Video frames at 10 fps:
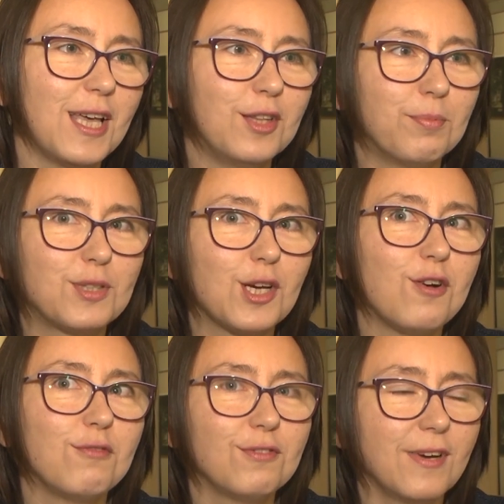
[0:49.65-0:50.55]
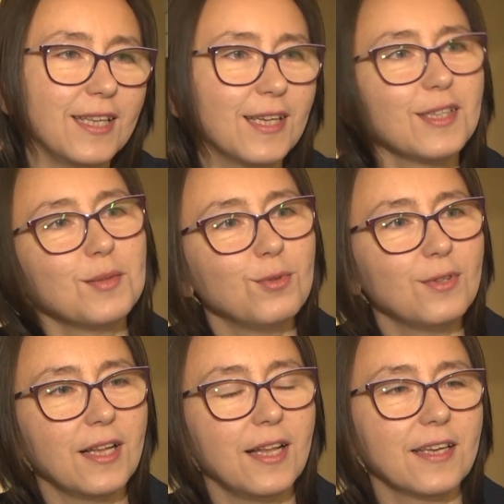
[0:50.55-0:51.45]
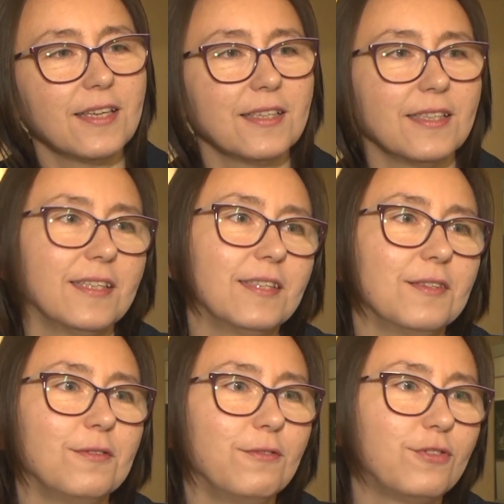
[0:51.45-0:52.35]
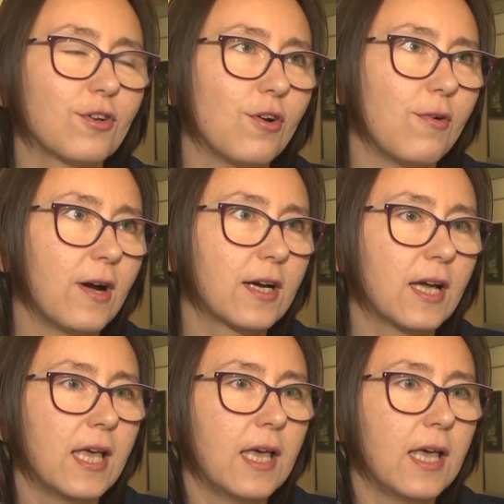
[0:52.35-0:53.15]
do przechowywania tych butelek y, w szkołach.